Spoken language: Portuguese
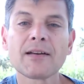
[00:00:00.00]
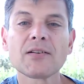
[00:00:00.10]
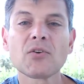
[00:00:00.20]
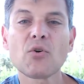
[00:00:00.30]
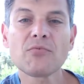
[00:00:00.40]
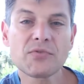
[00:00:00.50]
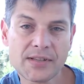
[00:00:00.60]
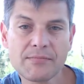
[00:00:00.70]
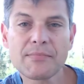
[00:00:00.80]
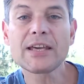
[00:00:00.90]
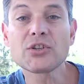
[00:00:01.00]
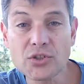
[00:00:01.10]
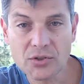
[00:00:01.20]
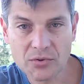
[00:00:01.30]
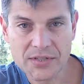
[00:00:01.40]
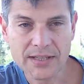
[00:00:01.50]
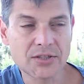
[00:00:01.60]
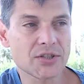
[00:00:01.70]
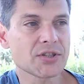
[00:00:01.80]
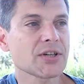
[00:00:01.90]
Como você mente com
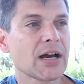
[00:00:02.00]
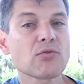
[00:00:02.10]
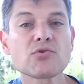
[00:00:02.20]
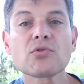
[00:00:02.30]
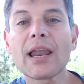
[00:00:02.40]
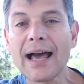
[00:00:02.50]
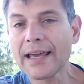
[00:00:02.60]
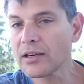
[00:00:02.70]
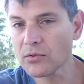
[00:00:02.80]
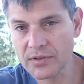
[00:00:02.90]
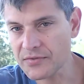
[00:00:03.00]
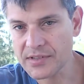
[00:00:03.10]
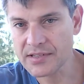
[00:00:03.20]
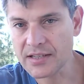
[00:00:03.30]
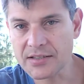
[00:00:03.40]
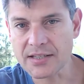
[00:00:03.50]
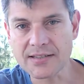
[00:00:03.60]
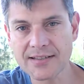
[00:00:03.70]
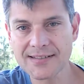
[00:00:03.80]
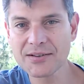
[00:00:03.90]
estatística? How to lie with
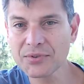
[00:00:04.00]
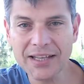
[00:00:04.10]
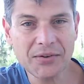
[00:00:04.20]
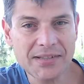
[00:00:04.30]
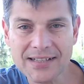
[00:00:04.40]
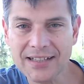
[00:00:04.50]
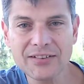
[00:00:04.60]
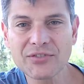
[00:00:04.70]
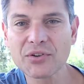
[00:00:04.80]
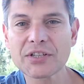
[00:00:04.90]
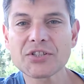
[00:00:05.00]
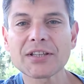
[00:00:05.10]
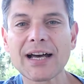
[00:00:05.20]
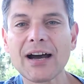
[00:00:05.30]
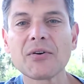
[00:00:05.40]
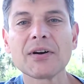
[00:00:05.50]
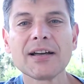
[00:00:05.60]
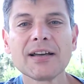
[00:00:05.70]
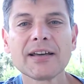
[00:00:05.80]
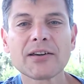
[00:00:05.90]
statistics. Eu tenho esse livro original
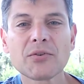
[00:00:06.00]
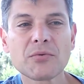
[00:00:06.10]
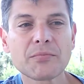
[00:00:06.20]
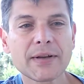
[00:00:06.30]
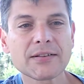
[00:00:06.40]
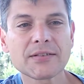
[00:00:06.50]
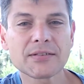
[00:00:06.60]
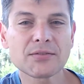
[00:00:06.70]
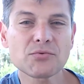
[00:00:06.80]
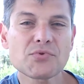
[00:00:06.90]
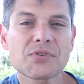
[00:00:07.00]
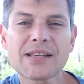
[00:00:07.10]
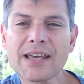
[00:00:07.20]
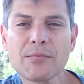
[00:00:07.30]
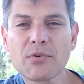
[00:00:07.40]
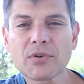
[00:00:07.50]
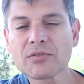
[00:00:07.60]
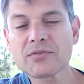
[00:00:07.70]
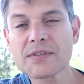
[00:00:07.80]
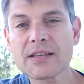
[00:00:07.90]
que eu comprei num sebo quando
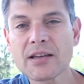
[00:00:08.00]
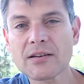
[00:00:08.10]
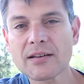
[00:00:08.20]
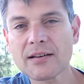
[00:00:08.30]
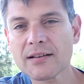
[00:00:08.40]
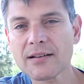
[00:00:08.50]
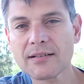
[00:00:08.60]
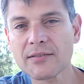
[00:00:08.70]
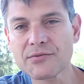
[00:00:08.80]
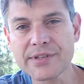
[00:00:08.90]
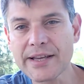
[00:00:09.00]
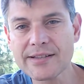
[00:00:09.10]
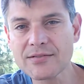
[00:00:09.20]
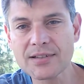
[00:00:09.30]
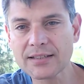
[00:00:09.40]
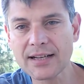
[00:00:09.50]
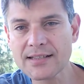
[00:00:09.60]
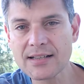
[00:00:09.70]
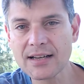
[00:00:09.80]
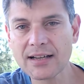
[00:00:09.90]
eu visitei uh, uns 10 anos
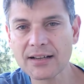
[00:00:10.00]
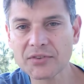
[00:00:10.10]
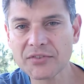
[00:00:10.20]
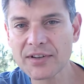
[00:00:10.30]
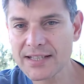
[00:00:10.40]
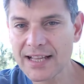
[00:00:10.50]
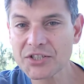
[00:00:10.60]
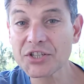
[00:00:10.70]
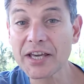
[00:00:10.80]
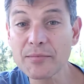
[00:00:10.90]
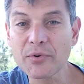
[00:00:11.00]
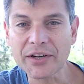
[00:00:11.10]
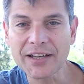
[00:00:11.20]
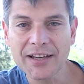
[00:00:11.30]
atrás a, a, Universidade de Emory